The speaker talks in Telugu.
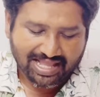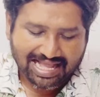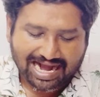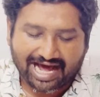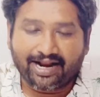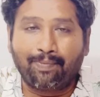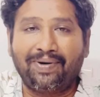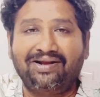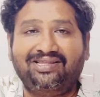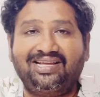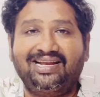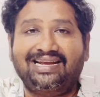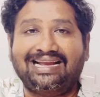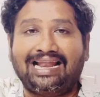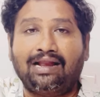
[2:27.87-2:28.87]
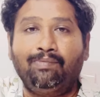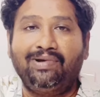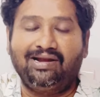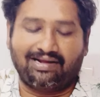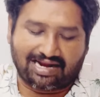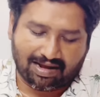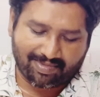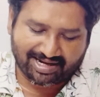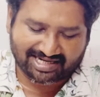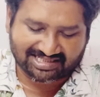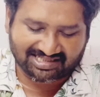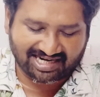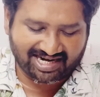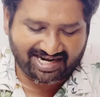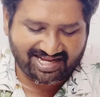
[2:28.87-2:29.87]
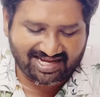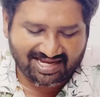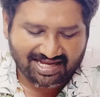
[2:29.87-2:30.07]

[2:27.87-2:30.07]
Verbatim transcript: అనపర్తి నల్లమిల్లి రామకృష్ణారెడ్డి